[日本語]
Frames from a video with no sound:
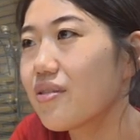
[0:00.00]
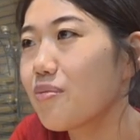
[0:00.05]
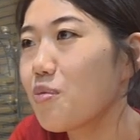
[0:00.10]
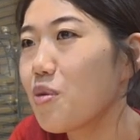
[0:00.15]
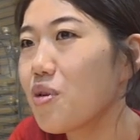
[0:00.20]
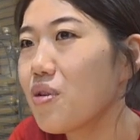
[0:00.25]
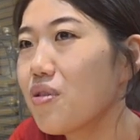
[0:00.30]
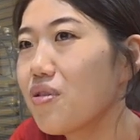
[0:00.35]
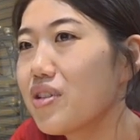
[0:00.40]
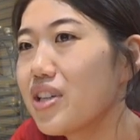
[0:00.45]

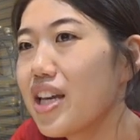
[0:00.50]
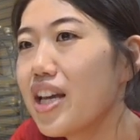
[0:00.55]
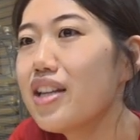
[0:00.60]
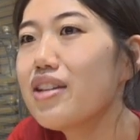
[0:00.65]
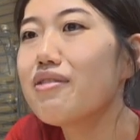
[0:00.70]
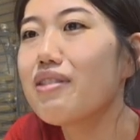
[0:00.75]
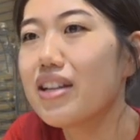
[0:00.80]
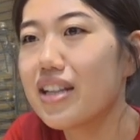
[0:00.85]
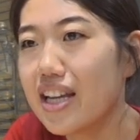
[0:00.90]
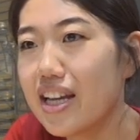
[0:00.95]
もう家
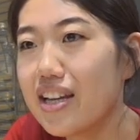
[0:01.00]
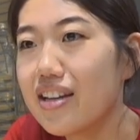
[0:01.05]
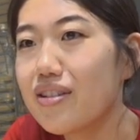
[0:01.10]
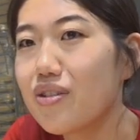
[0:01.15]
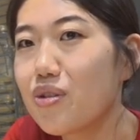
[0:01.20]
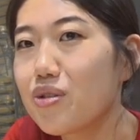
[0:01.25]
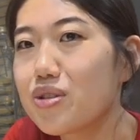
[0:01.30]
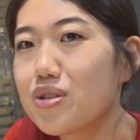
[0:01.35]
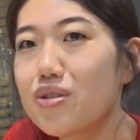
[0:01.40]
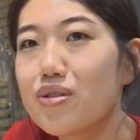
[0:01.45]
にはね
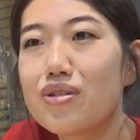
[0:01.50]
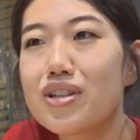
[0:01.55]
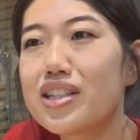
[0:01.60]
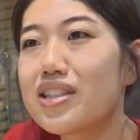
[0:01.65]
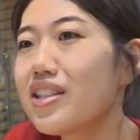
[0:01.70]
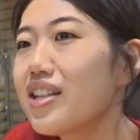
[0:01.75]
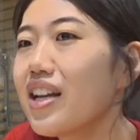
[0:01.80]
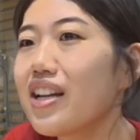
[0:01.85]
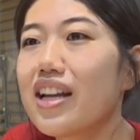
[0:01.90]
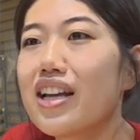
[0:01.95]
お正
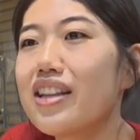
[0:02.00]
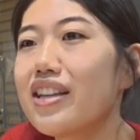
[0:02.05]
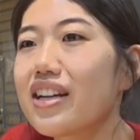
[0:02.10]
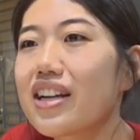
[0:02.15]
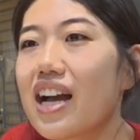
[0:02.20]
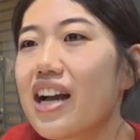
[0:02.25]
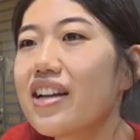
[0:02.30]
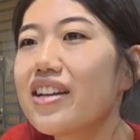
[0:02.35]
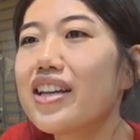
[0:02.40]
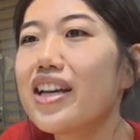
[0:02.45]
月だなん
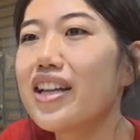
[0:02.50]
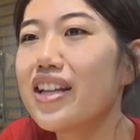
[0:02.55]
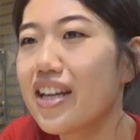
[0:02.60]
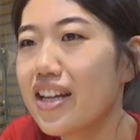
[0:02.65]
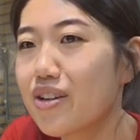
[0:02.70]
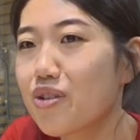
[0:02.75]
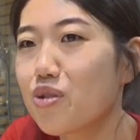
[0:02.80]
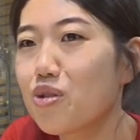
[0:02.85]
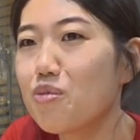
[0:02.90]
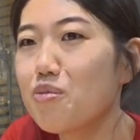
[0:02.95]
だ関係
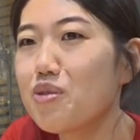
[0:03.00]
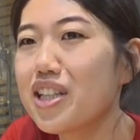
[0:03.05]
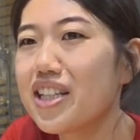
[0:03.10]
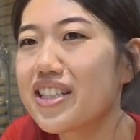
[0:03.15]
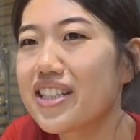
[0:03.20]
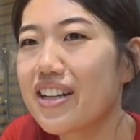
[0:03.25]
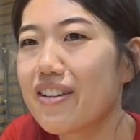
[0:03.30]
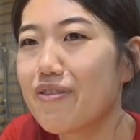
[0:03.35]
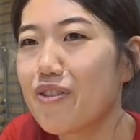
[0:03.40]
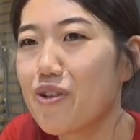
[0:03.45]
ない子供
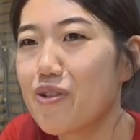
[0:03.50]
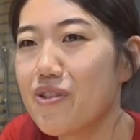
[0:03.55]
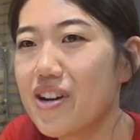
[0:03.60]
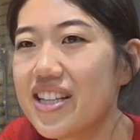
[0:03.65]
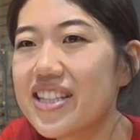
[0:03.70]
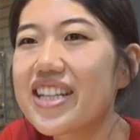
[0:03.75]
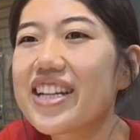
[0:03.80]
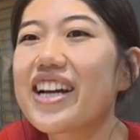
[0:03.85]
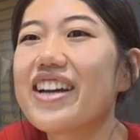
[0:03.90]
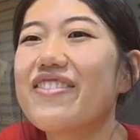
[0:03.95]
たちがもう
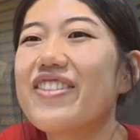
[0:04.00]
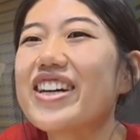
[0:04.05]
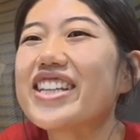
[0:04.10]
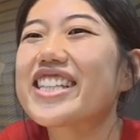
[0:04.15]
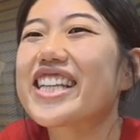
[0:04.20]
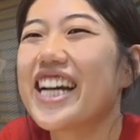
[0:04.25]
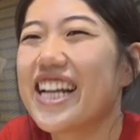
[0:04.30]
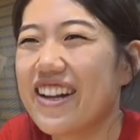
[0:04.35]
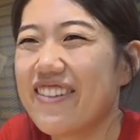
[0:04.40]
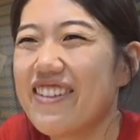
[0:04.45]
わんさかいま
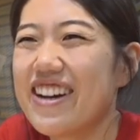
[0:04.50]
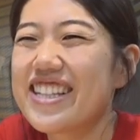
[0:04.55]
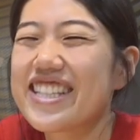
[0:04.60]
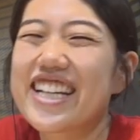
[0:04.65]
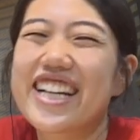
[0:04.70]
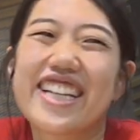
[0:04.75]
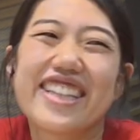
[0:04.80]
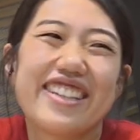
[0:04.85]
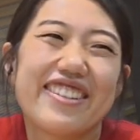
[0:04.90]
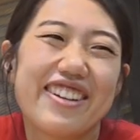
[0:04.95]
すからわん
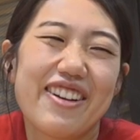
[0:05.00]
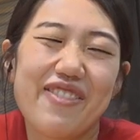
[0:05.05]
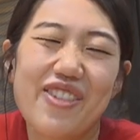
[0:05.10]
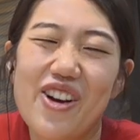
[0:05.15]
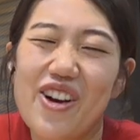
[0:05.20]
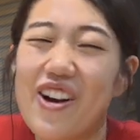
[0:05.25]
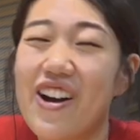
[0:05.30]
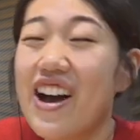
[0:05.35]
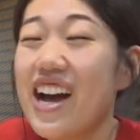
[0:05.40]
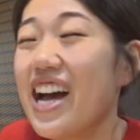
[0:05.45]
さかっていうか
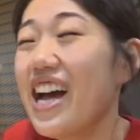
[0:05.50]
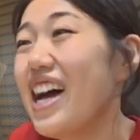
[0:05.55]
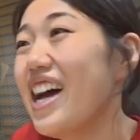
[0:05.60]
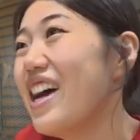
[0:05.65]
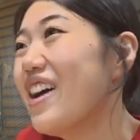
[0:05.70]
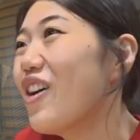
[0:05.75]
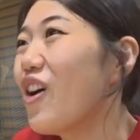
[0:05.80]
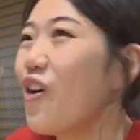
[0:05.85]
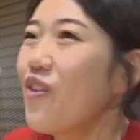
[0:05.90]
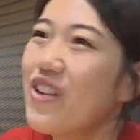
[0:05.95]
も
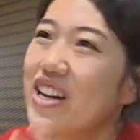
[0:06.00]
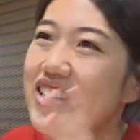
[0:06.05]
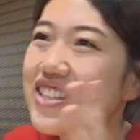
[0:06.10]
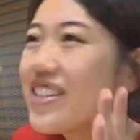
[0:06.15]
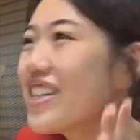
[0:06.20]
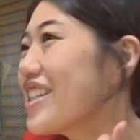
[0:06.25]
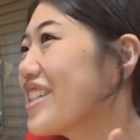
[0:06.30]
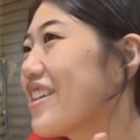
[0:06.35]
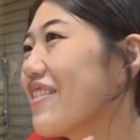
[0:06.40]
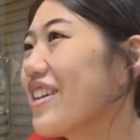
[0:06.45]
うお
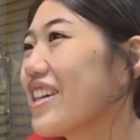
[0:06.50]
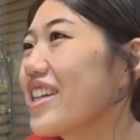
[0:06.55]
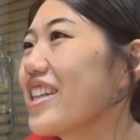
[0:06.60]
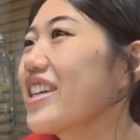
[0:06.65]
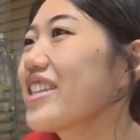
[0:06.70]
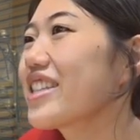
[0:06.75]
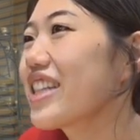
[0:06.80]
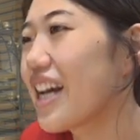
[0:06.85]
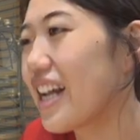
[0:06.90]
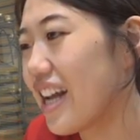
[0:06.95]
祭り騒ぎ
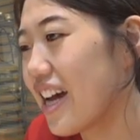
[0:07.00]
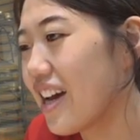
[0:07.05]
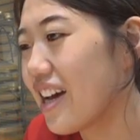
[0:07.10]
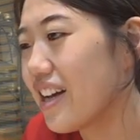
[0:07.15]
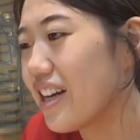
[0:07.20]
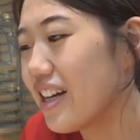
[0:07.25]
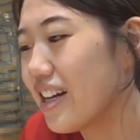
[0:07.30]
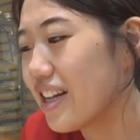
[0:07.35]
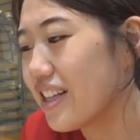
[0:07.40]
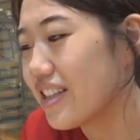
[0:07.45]
ですから
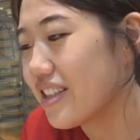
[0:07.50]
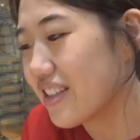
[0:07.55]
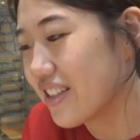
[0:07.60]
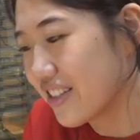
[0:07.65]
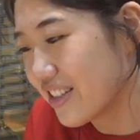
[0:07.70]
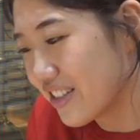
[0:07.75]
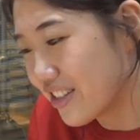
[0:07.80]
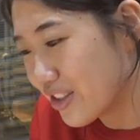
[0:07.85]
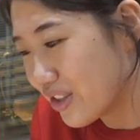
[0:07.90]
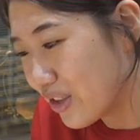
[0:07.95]

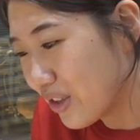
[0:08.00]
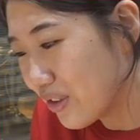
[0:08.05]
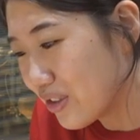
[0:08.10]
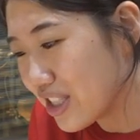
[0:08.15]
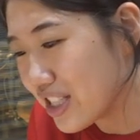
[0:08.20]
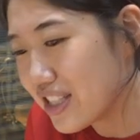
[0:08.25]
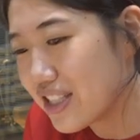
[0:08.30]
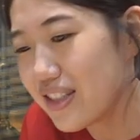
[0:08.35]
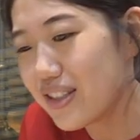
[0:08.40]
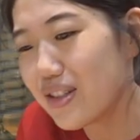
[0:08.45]
ずっと
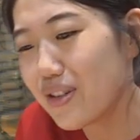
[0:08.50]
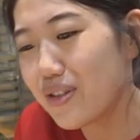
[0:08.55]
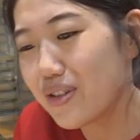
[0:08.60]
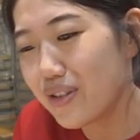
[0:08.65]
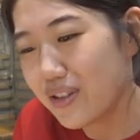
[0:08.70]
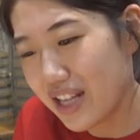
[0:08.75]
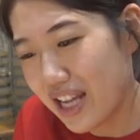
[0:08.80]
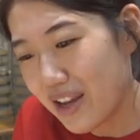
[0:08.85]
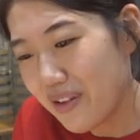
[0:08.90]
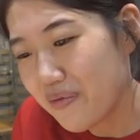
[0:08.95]
日常
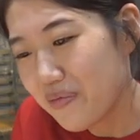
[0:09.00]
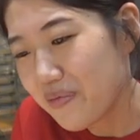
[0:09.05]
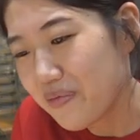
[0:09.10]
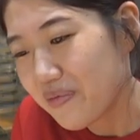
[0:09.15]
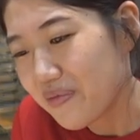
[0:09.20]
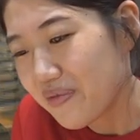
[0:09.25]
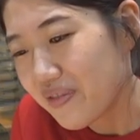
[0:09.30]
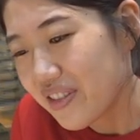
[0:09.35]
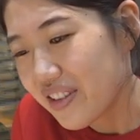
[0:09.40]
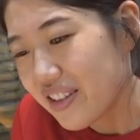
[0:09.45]
のね
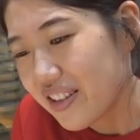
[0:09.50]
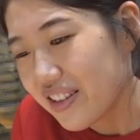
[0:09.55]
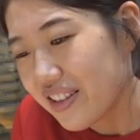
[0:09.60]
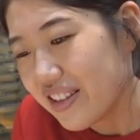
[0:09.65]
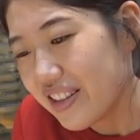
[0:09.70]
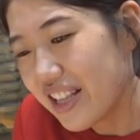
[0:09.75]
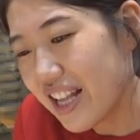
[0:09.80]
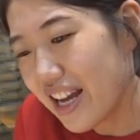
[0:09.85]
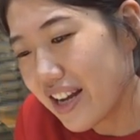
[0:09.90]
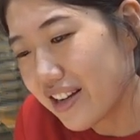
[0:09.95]

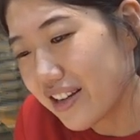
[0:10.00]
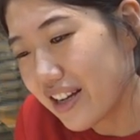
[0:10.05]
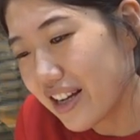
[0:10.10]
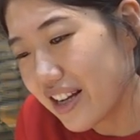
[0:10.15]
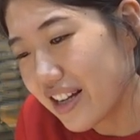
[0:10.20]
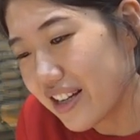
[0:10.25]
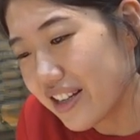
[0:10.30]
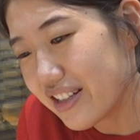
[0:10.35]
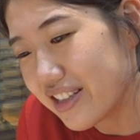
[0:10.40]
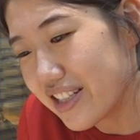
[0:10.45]
なん
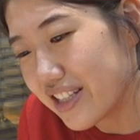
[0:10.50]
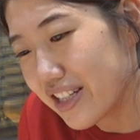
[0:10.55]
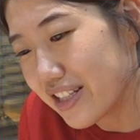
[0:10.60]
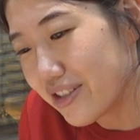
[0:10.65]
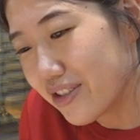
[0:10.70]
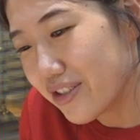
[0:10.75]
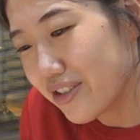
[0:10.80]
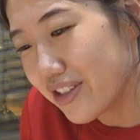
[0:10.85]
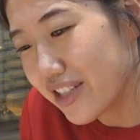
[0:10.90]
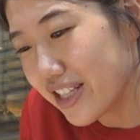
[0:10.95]
か1
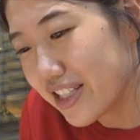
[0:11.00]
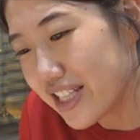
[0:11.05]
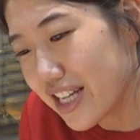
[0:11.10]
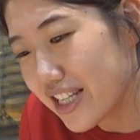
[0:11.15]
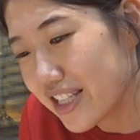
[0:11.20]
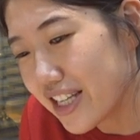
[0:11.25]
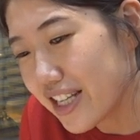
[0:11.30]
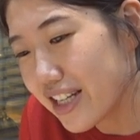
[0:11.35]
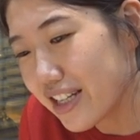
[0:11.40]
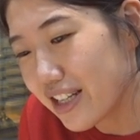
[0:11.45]
月1日
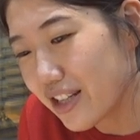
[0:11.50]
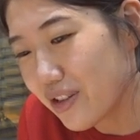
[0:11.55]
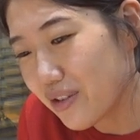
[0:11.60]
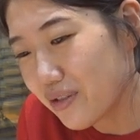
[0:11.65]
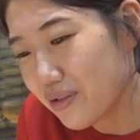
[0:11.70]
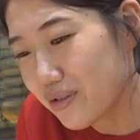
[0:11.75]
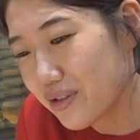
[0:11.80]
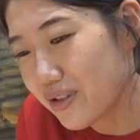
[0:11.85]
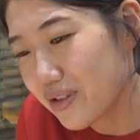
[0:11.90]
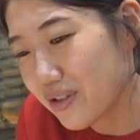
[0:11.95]
朝だけ
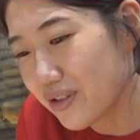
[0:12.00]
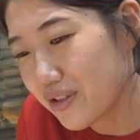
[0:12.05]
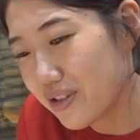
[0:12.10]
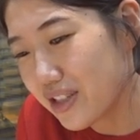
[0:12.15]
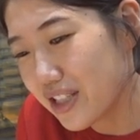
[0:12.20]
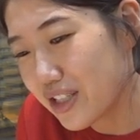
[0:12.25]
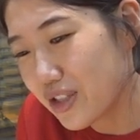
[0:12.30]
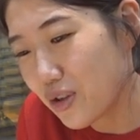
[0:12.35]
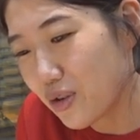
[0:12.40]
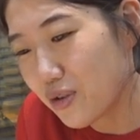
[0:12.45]
ど普通
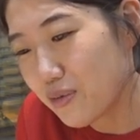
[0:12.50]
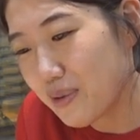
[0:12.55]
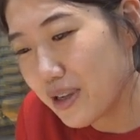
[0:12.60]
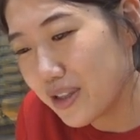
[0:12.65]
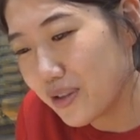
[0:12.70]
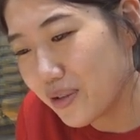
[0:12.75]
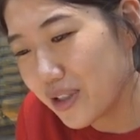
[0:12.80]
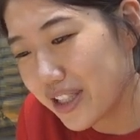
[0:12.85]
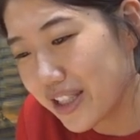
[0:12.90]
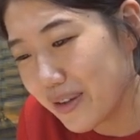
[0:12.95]
に食
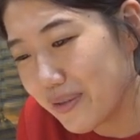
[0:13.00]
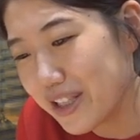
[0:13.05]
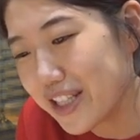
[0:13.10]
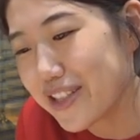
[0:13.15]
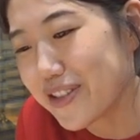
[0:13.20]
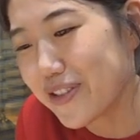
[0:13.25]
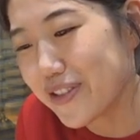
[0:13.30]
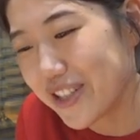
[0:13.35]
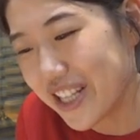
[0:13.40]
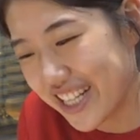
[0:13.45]
パンとか食べ
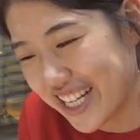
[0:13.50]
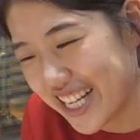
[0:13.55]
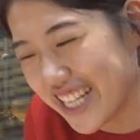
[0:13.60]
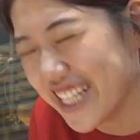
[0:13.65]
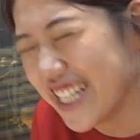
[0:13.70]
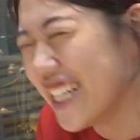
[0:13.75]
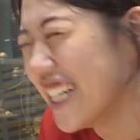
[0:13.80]
てそうだな